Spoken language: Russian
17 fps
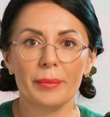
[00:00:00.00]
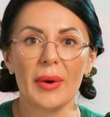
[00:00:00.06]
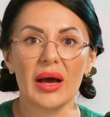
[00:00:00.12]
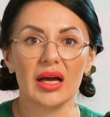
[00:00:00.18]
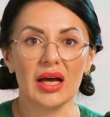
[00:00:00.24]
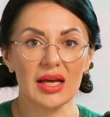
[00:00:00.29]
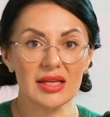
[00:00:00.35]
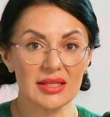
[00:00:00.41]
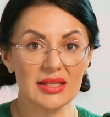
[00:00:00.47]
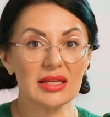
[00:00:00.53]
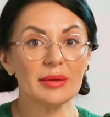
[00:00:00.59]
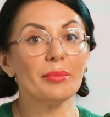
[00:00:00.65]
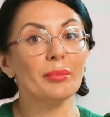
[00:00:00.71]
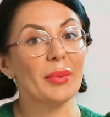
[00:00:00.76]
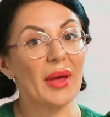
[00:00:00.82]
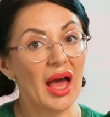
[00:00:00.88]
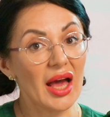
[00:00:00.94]
Показано
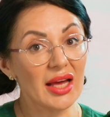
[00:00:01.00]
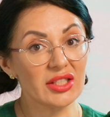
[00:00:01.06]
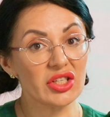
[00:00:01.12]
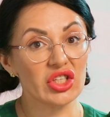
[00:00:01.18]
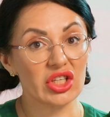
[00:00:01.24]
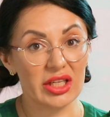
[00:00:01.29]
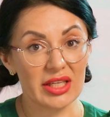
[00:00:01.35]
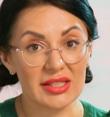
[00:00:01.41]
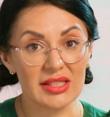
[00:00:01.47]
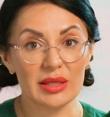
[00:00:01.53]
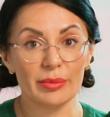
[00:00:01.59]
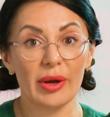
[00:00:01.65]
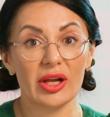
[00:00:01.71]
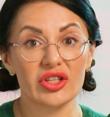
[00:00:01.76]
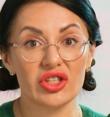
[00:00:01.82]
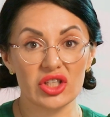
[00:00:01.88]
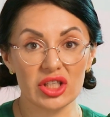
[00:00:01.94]
5-6
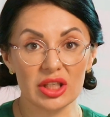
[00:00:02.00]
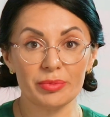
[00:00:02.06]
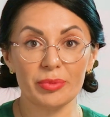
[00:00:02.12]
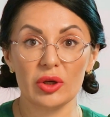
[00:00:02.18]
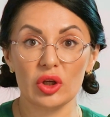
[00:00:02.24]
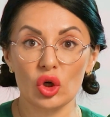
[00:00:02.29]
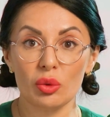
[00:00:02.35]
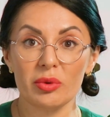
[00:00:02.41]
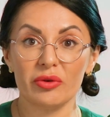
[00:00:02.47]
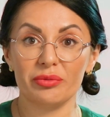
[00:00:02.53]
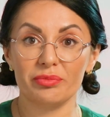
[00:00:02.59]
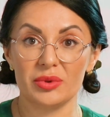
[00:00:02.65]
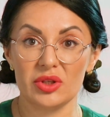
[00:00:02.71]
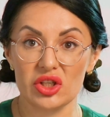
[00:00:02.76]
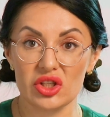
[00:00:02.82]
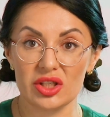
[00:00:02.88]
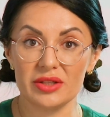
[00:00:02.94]
небольших приемов
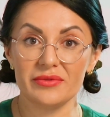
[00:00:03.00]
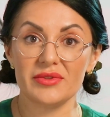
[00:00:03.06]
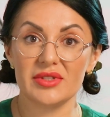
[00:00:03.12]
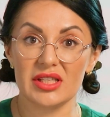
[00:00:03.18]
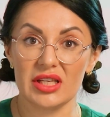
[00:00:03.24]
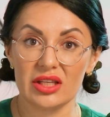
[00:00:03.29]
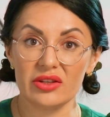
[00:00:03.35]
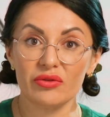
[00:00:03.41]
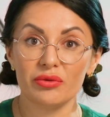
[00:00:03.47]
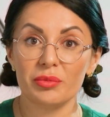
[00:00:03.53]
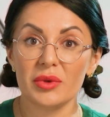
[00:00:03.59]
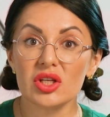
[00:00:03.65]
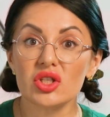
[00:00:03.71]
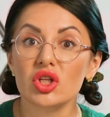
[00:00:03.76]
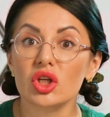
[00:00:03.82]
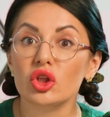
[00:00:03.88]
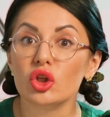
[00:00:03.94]
пищи в день
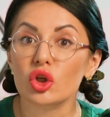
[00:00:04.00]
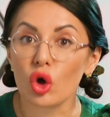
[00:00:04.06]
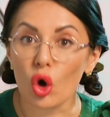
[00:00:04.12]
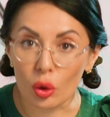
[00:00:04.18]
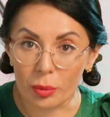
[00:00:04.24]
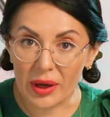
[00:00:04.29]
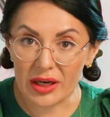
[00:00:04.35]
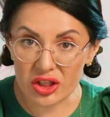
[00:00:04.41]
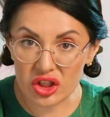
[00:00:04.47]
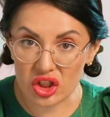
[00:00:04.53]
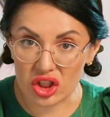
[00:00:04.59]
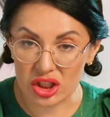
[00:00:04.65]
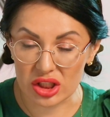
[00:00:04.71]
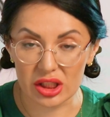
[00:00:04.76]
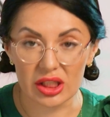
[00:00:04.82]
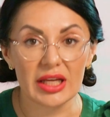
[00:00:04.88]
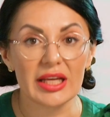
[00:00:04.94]
вместо трех
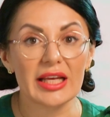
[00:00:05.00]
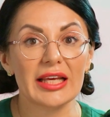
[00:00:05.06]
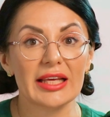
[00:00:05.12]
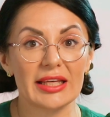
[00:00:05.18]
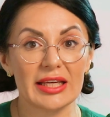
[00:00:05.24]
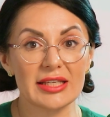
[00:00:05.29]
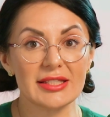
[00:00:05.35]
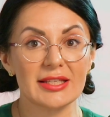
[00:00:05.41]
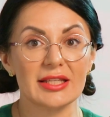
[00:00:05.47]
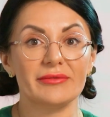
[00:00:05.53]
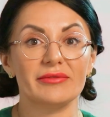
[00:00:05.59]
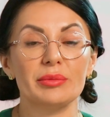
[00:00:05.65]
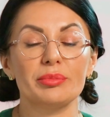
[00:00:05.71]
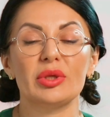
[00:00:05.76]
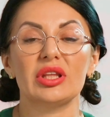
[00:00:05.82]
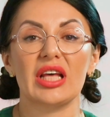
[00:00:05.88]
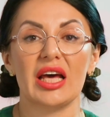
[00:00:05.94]
больших – если
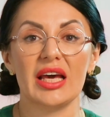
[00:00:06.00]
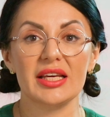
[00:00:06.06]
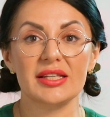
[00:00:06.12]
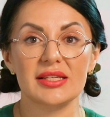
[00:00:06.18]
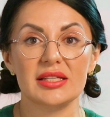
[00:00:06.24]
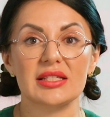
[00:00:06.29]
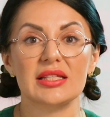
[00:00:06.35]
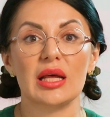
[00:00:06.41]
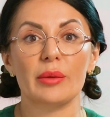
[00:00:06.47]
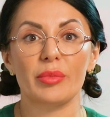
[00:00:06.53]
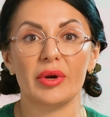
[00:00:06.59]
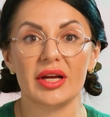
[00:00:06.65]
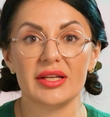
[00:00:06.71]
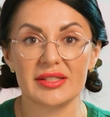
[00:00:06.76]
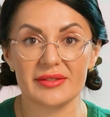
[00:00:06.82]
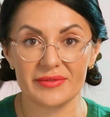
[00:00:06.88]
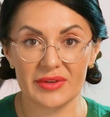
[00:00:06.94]
вы пытаетесь
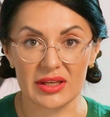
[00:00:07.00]
набрать